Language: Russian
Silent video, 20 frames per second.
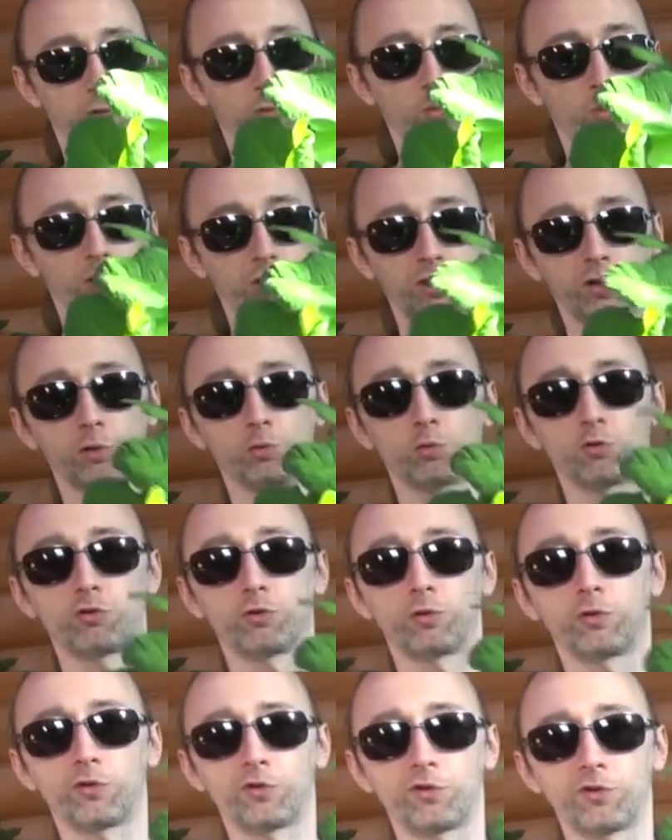Отроду,
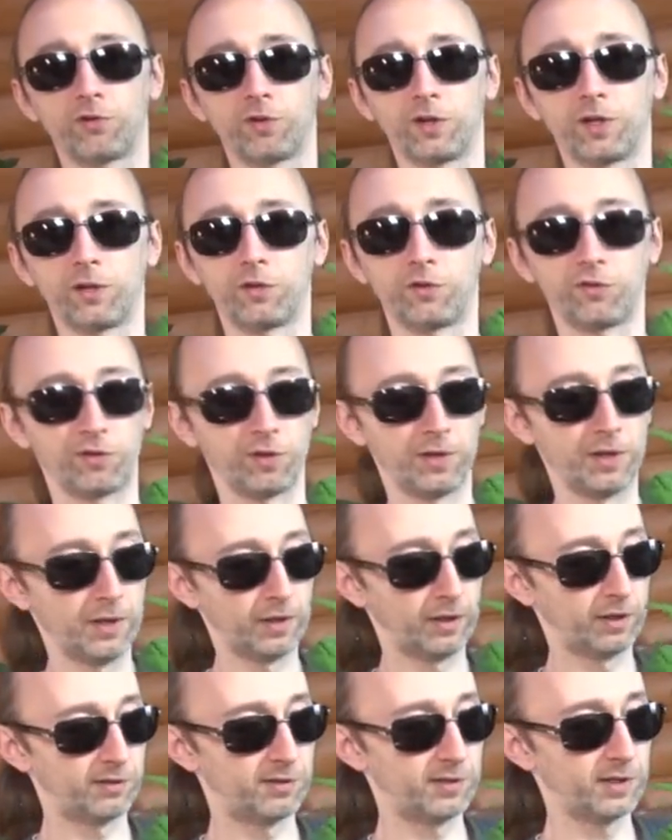что называется,
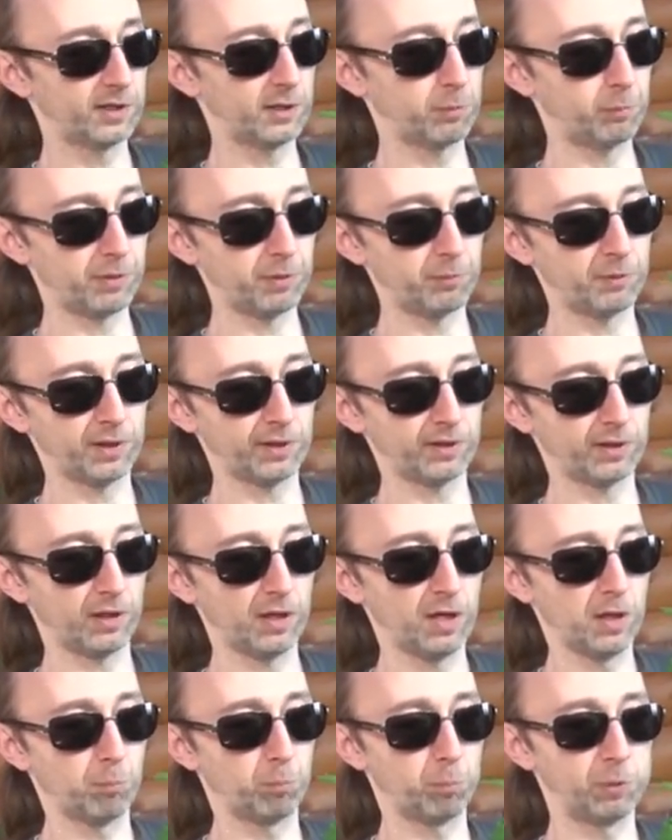где-то
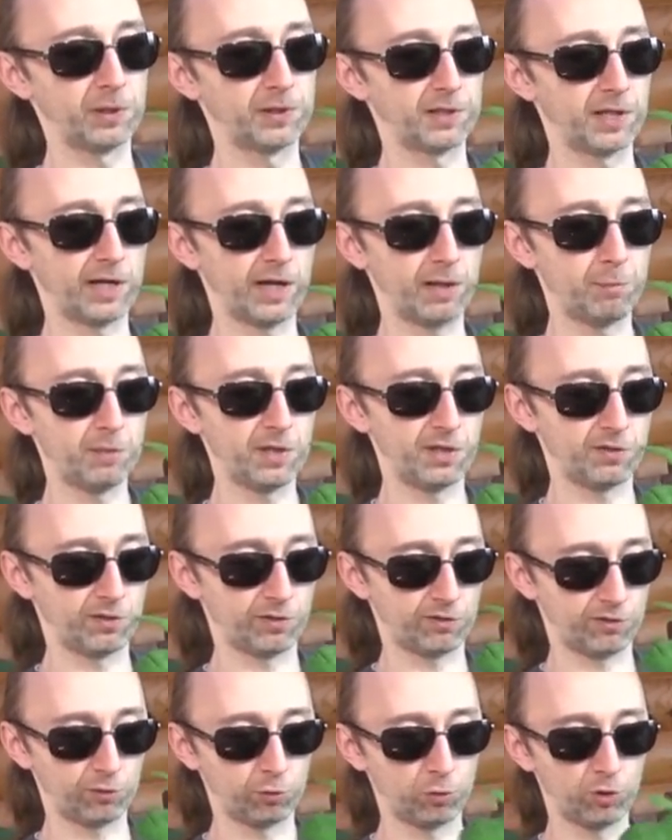примерно полтора
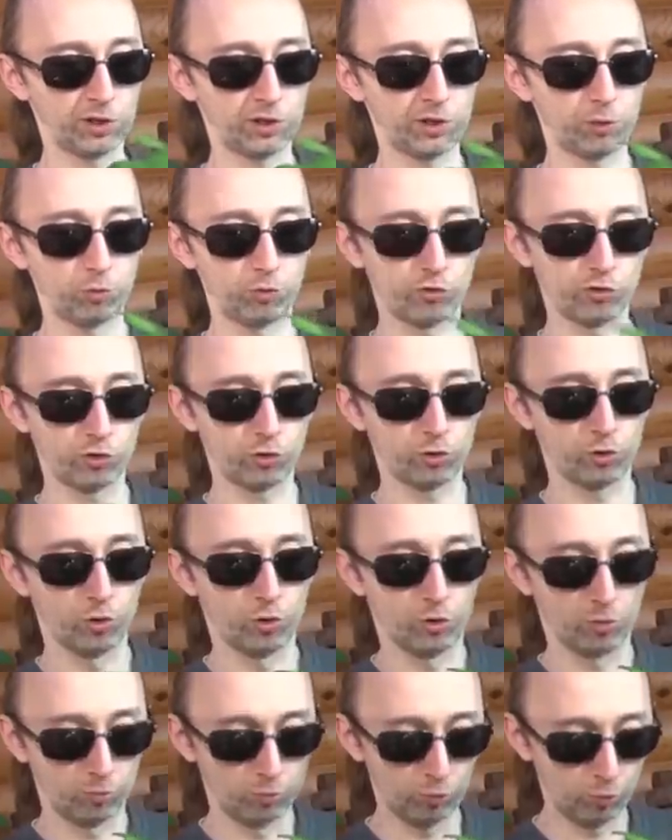месяца. Но это уже
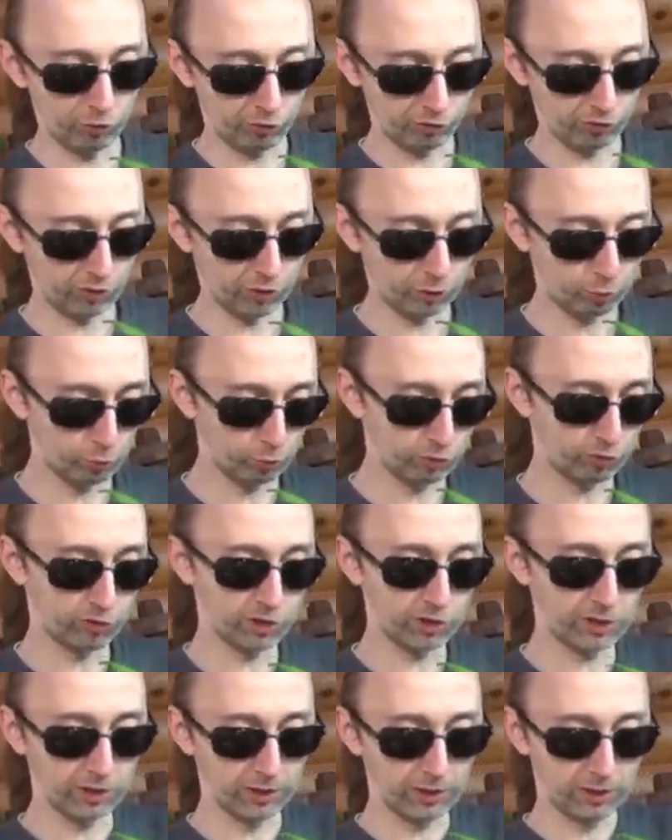мощные
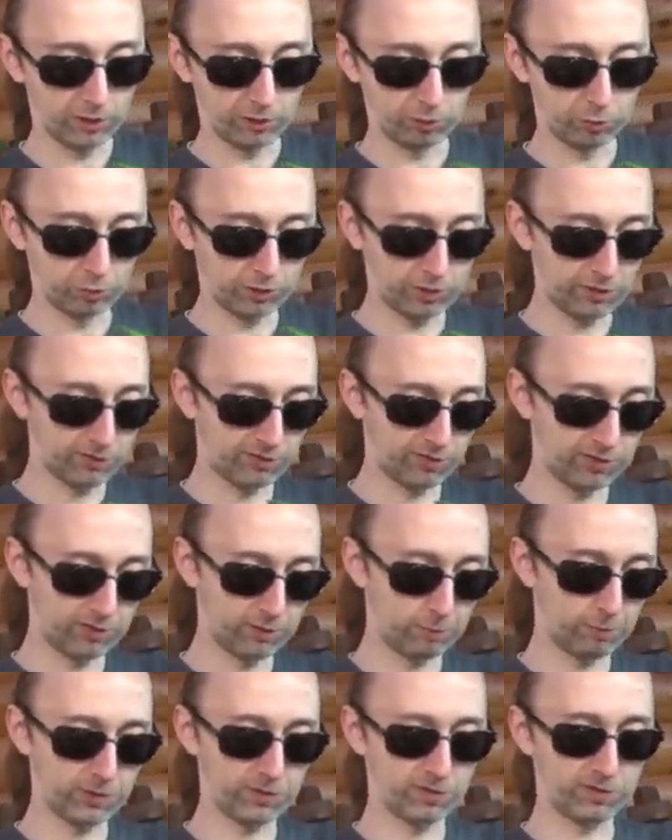кусты до
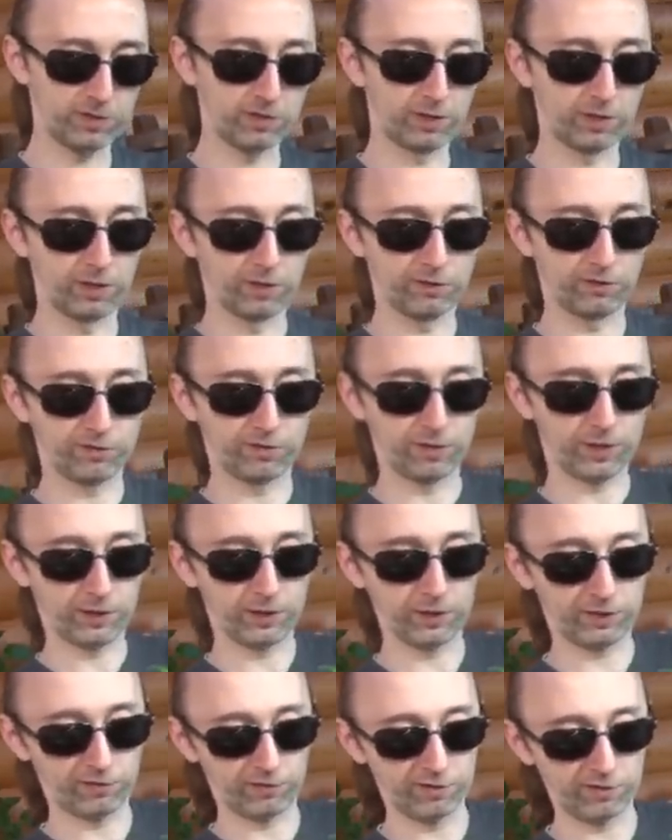
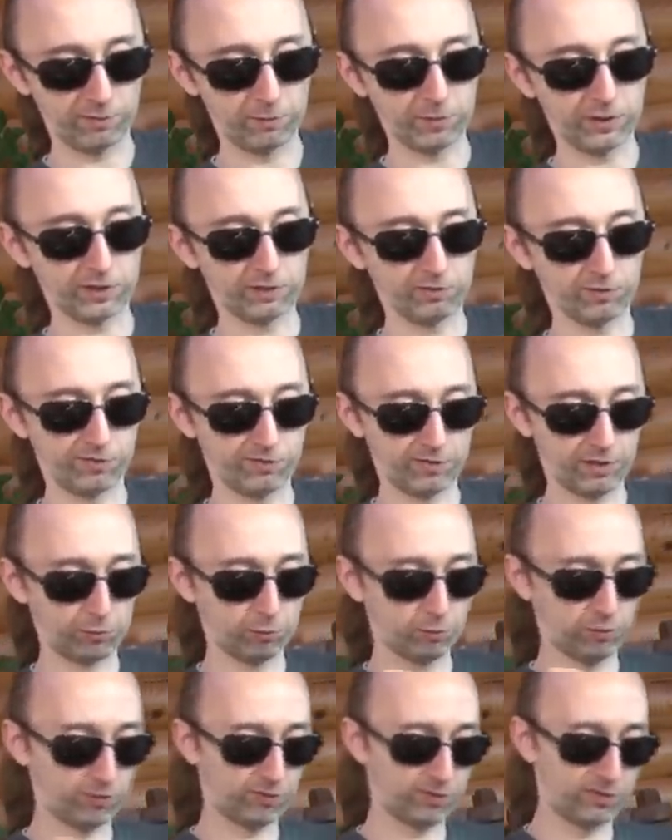35-40 сантиметров
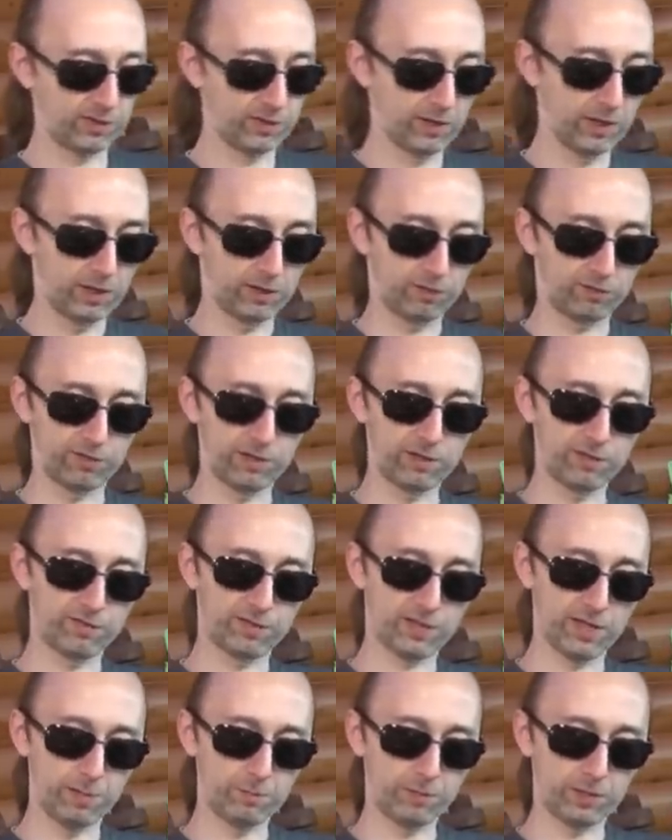высотой с, с
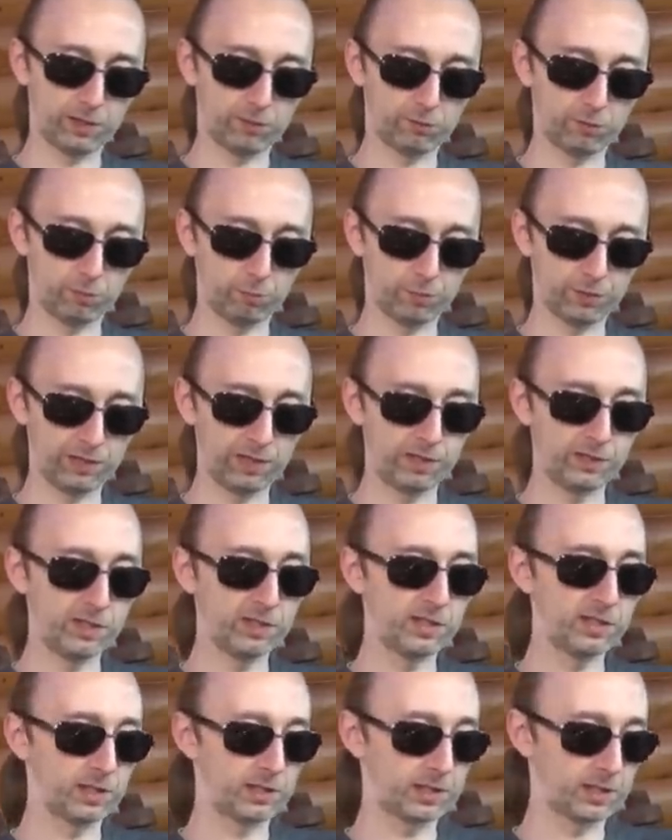листами, которые по
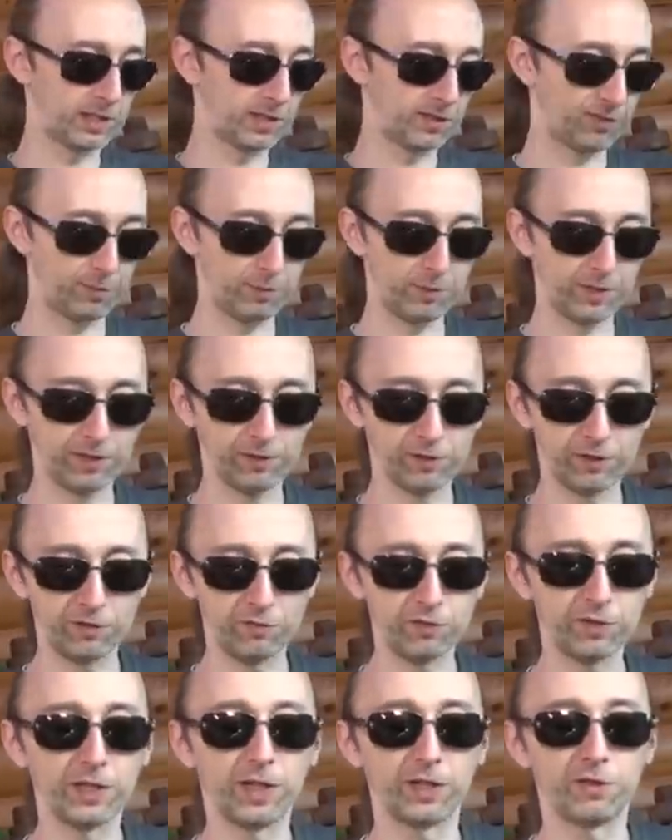длине некоторые я замерял до
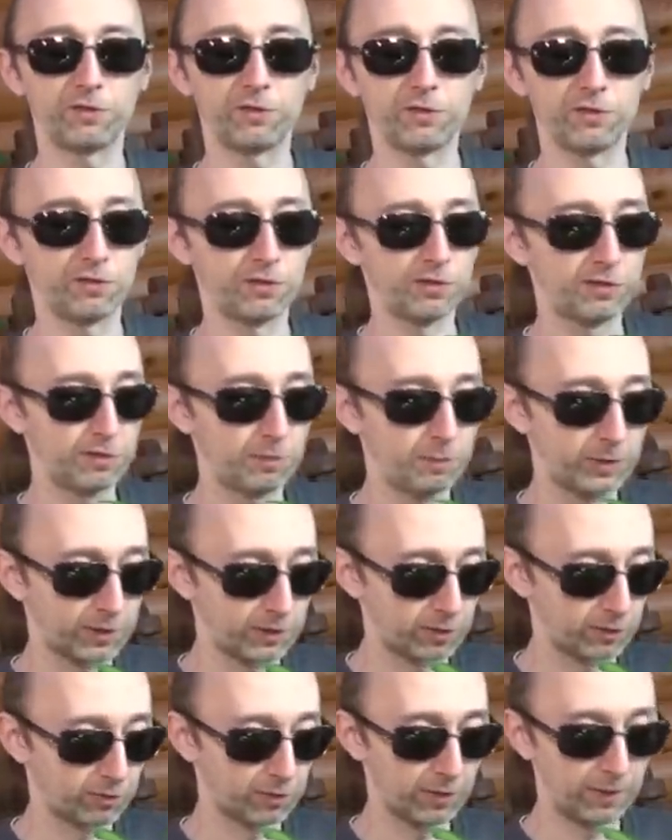12
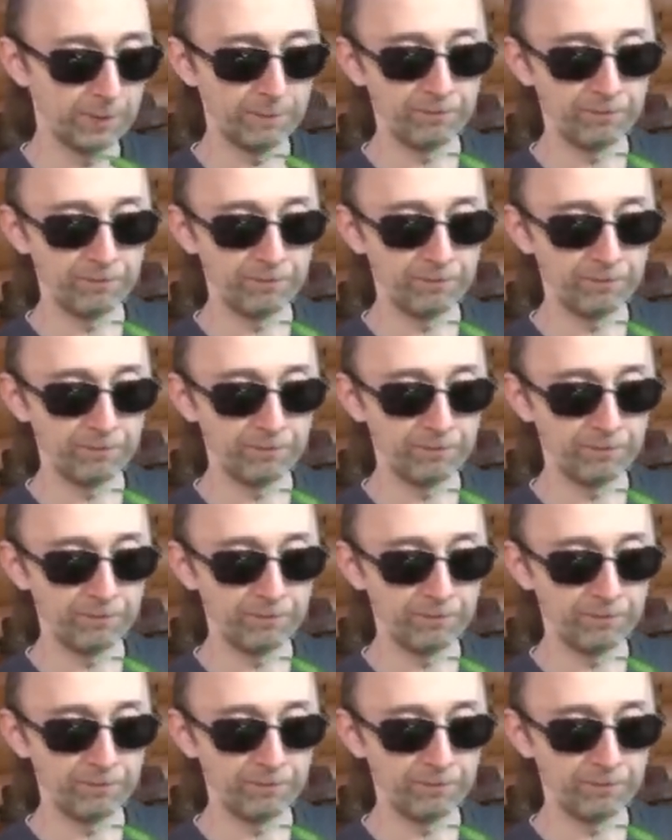сантиметров.